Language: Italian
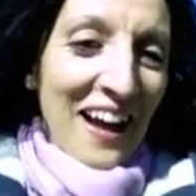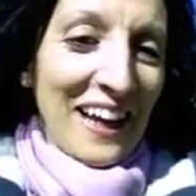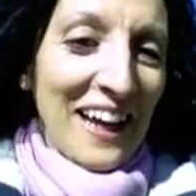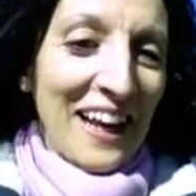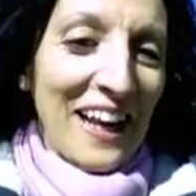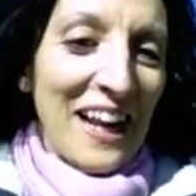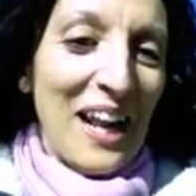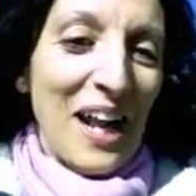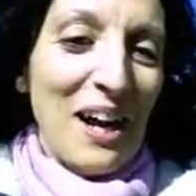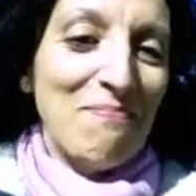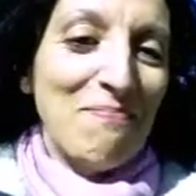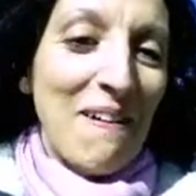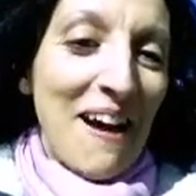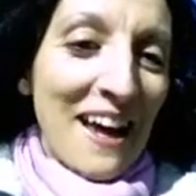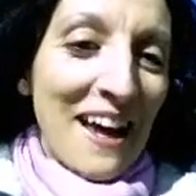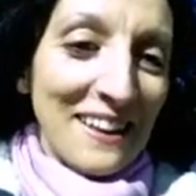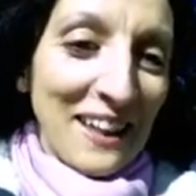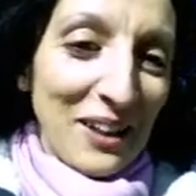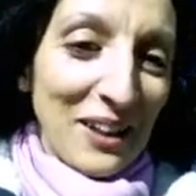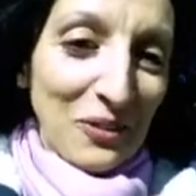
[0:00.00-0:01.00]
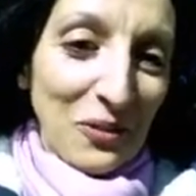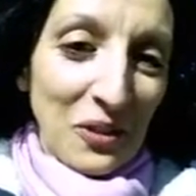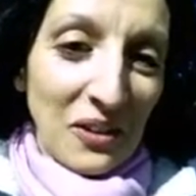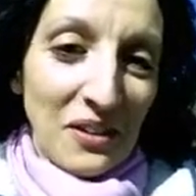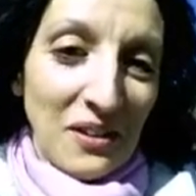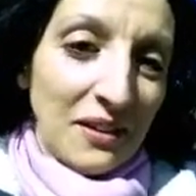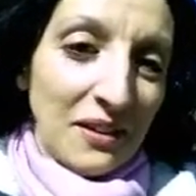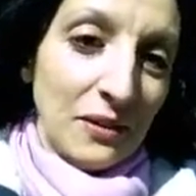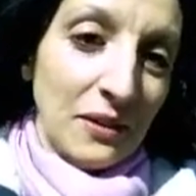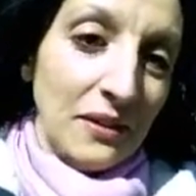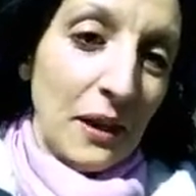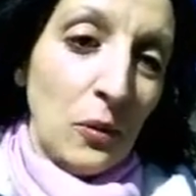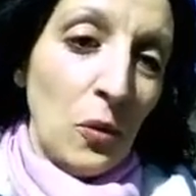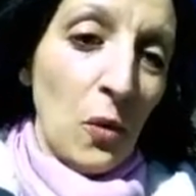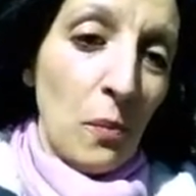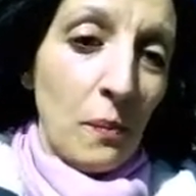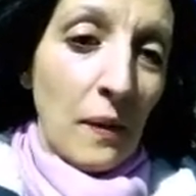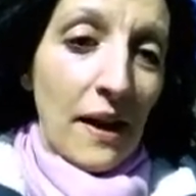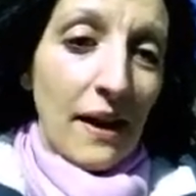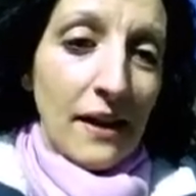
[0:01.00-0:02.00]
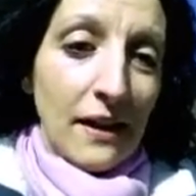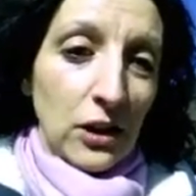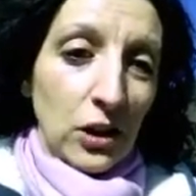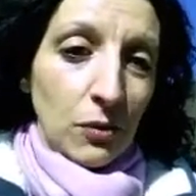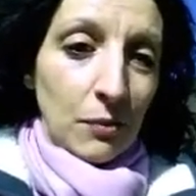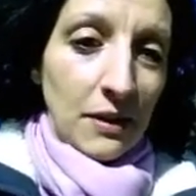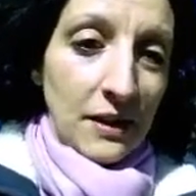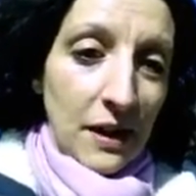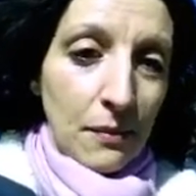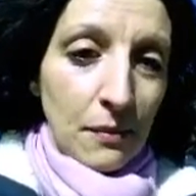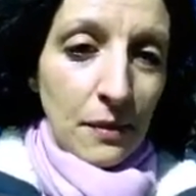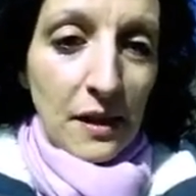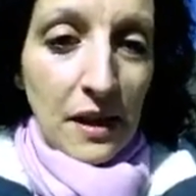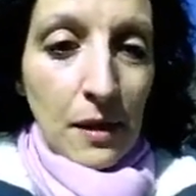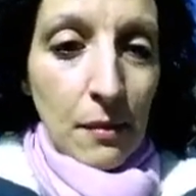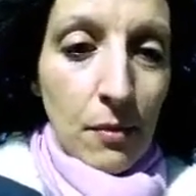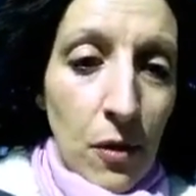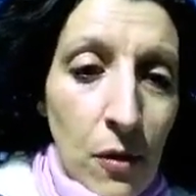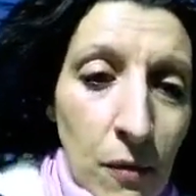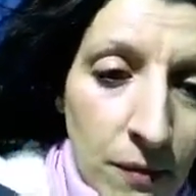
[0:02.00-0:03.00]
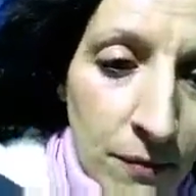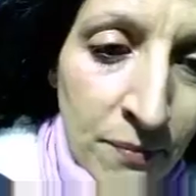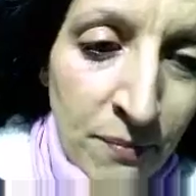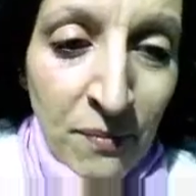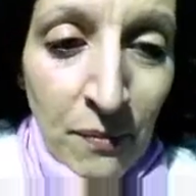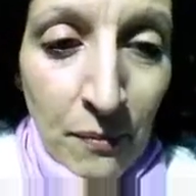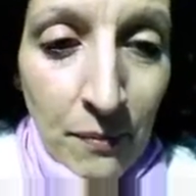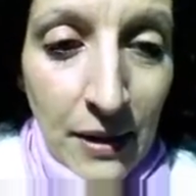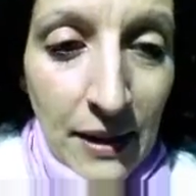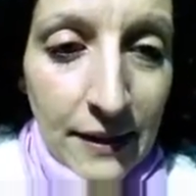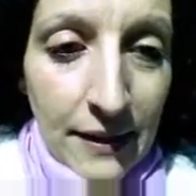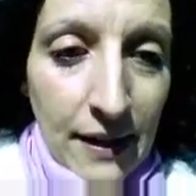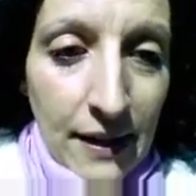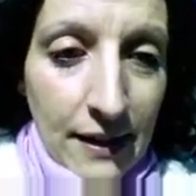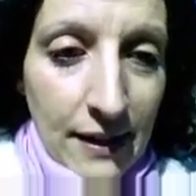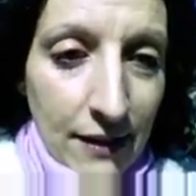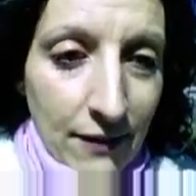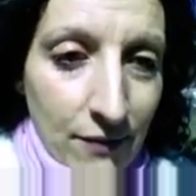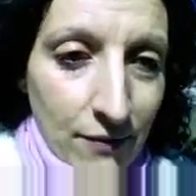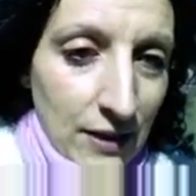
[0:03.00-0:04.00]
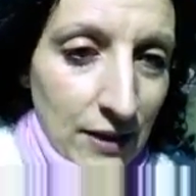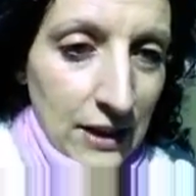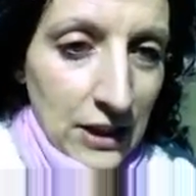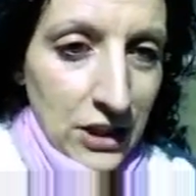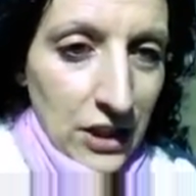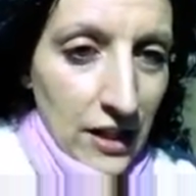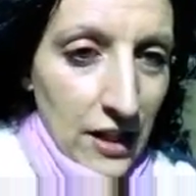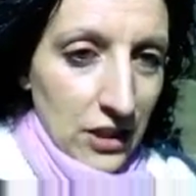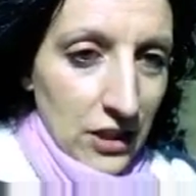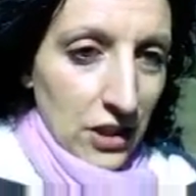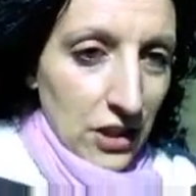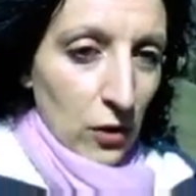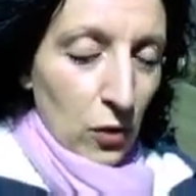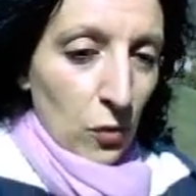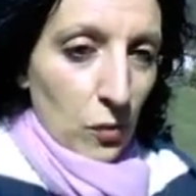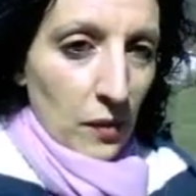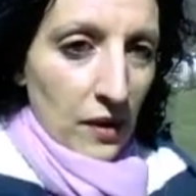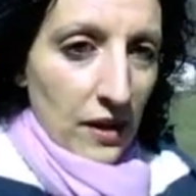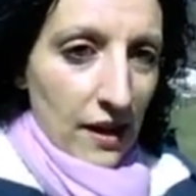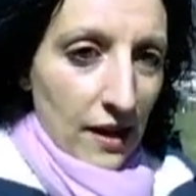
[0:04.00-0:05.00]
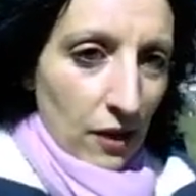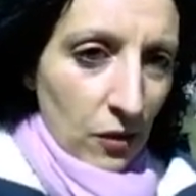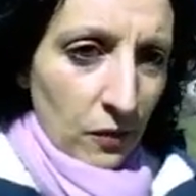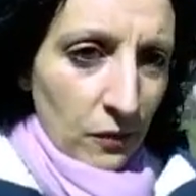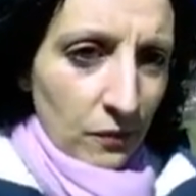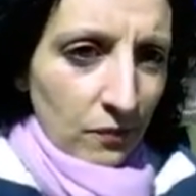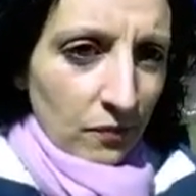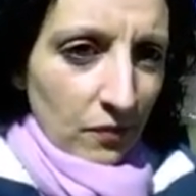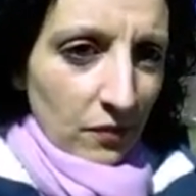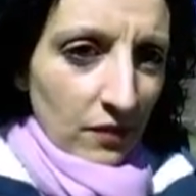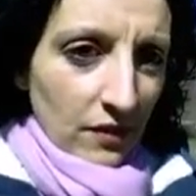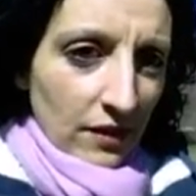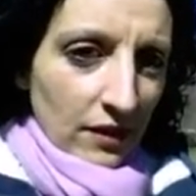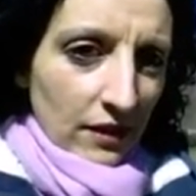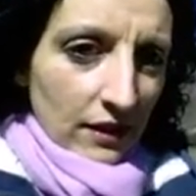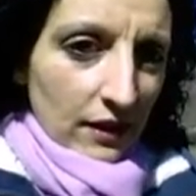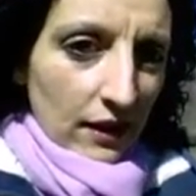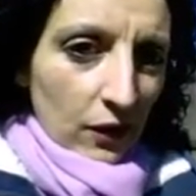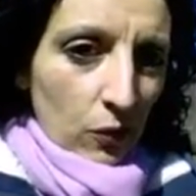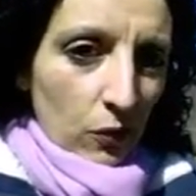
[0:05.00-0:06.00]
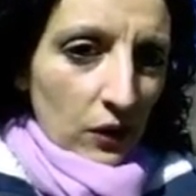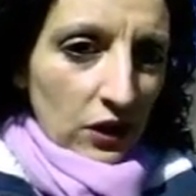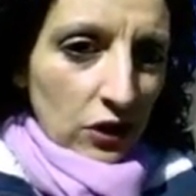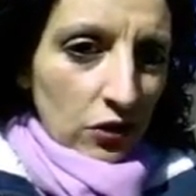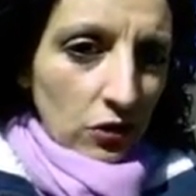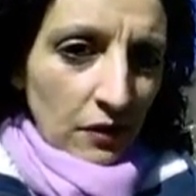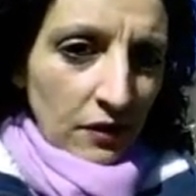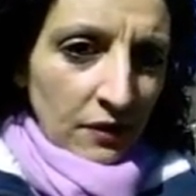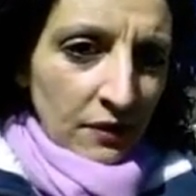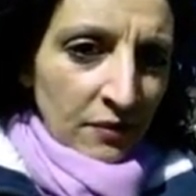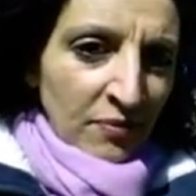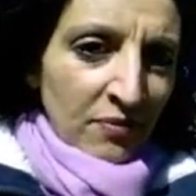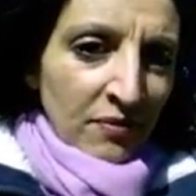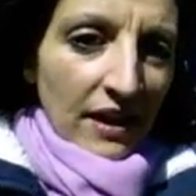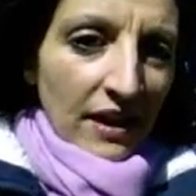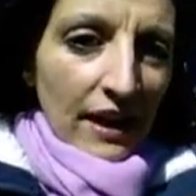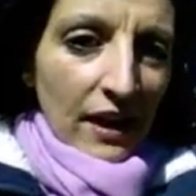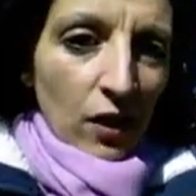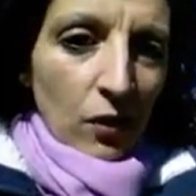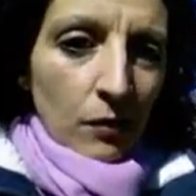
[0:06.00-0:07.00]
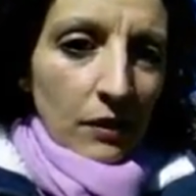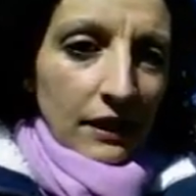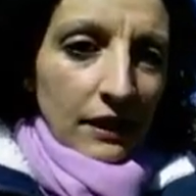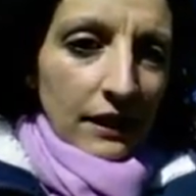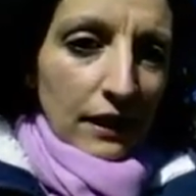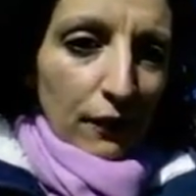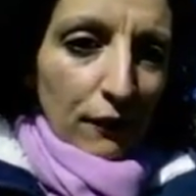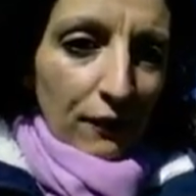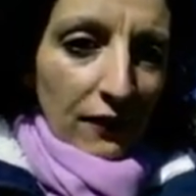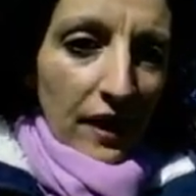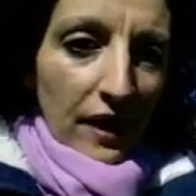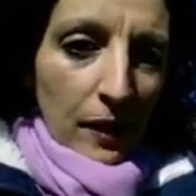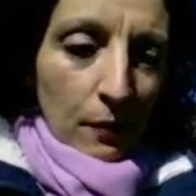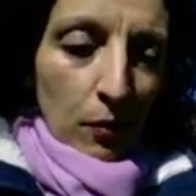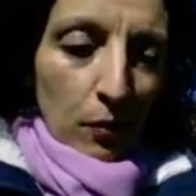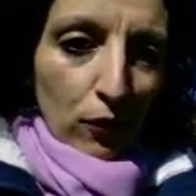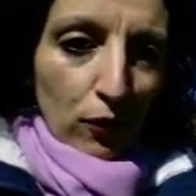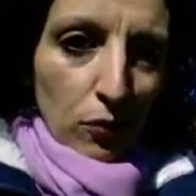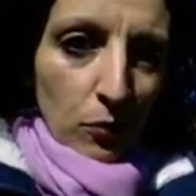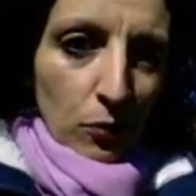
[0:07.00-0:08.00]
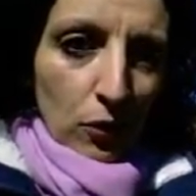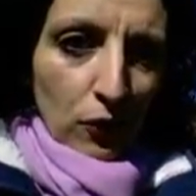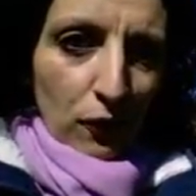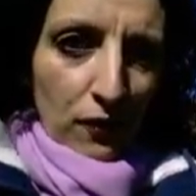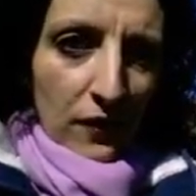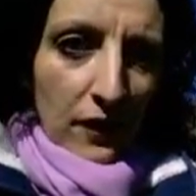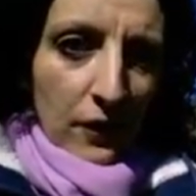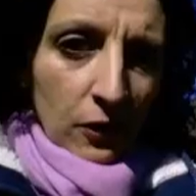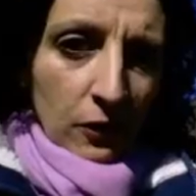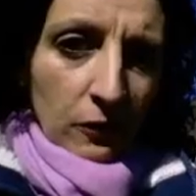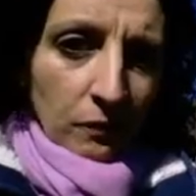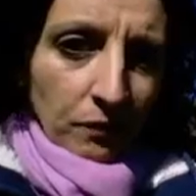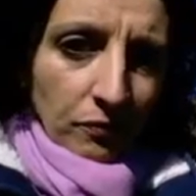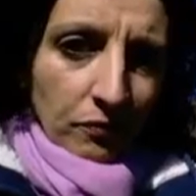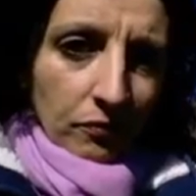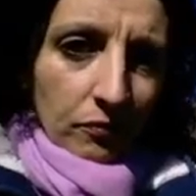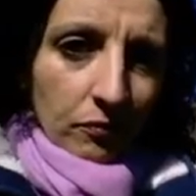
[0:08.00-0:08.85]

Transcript: che è la parte di cui parli, insomma, del mio libro. Aspetta, eh, che vedi se riesci a recuperarlo. Ed è questo. Aroma di caffè e profumo di fieno.